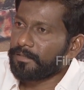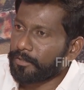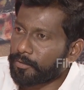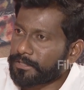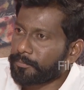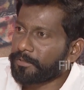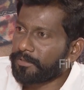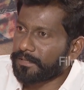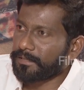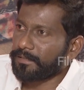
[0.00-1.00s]
హీరోస్ చెప్తూ
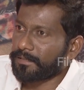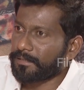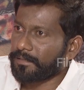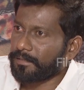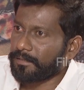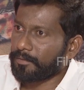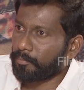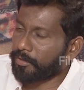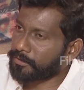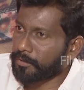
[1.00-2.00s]
ఉంటారండి అక్కడ
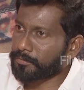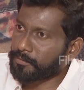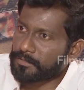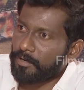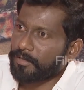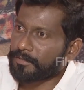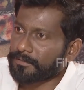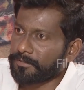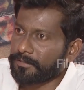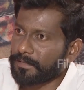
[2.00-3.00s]
ప్రొడక్షన్ హౌస్ నుంచి కాల్స్
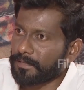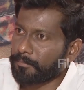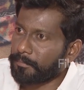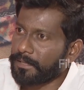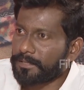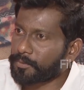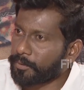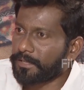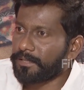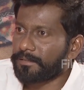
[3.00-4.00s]
వస్తూ ఉంటే భలే
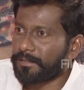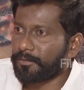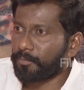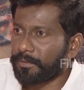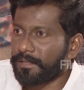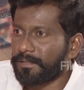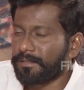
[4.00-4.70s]
స్టోరీ అంట ఉప్పిన